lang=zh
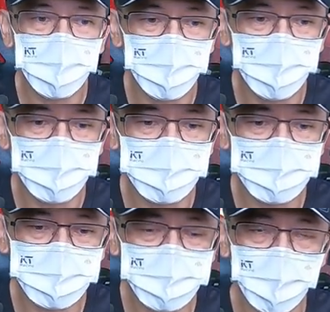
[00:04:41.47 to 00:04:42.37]
呃，
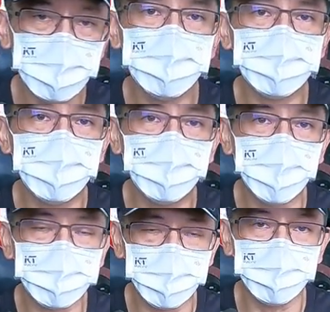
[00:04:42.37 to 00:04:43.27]
软硬度度的
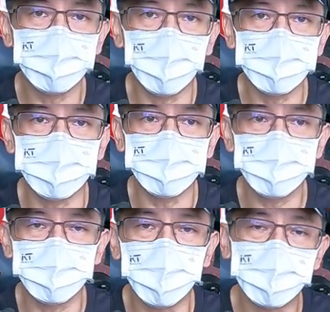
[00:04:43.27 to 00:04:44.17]
话也能调整，
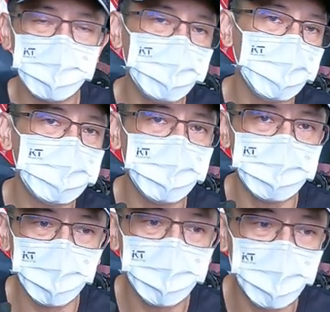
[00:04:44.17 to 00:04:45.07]
所以它的功能性比较